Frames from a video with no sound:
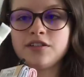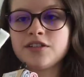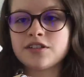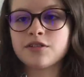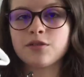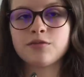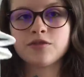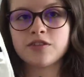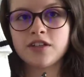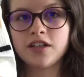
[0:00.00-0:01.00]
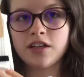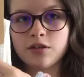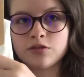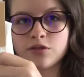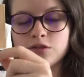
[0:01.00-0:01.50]
le jean remonté, la
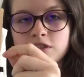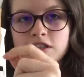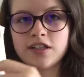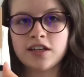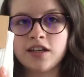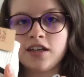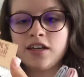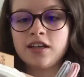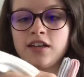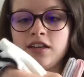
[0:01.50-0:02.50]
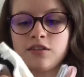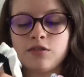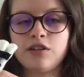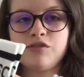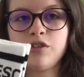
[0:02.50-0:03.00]
retroussée et
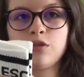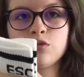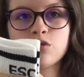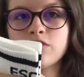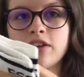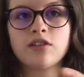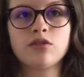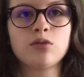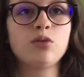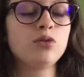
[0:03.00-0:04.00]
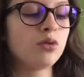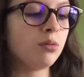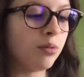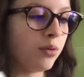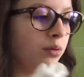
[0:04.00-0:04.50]
qu'on les voit et tout, je trouve ça trop trop beau.